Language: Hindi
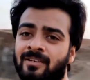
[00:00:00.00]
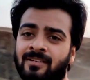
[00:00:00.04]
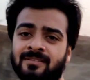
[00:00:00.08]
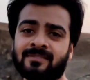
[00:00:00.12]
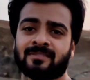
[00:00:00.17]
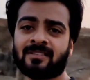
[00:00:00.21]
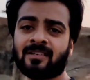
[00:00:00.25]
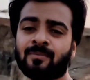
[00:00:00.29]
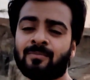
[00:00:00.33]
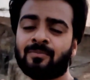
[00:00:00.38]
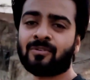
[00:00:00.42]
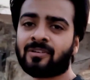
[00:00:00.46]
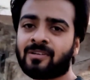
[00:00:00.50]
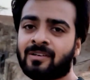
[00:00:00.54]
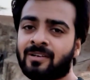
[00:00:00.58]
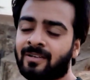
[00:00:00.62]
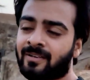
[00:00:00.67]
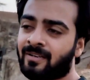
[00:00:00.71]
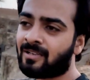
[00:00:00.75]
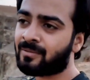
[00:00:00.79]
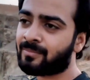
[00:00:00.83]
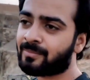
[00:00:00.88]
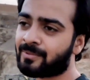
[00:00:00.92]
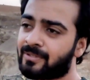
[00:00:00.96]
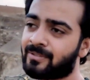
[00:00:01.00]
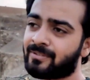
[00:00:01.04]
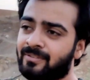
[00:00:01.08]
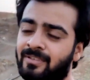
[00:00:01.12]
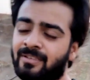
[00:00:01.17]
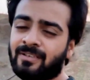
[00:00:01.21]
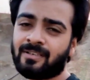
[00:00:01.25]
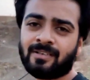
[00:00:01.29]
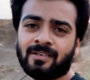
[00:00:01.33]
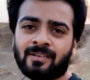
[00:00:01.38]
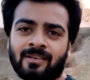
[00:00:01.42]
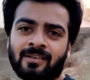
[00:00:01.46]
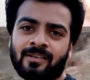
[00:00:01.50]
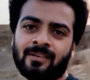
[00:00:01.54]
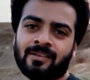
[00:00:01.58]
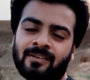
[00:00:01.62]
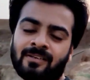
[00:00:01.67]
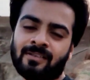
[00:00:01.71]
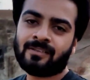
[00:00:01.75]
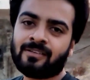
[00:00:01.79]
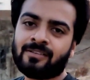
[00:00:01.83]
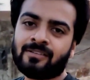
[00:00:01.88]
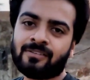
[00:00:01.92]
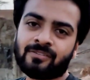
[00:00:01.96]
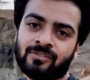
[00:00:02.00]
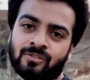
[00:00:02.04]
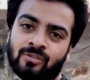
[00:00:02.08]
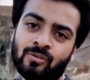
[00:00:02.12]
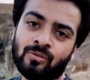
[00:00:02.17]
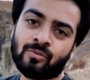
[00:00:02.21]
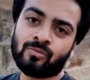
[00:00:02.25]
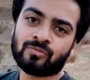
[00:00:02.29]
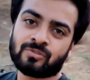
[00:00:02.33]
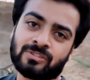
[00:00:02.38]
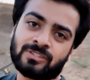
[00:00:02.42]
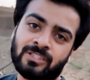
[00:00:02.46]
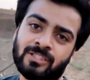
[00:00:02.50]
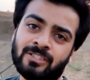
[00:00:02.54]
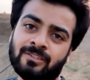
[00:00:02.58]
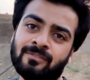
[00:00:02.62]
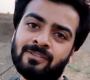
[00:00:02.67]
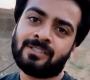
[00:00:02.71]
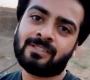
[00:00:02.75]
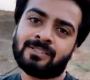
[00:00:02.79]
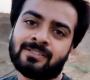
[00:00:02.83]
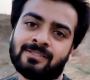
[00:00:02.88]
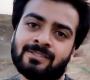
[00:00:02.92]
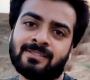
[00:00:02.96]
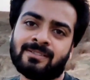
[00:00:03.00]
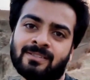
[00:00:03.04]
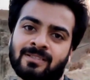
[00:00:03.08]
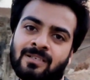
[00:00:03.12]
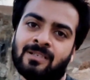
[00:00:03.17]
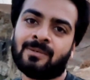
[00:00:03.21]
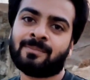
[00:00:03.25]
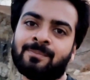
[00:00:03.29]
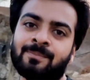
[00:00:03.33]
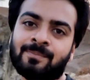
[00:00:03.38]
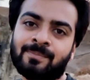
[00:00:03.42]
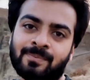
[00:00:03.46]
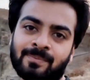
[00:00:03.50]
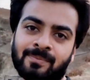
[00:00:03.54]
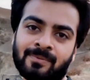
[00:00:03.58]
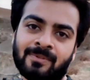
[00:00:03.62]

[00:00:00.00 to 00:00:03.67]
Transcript: ये रास्ता पूरा ख़राब है तो उसके वजह से आप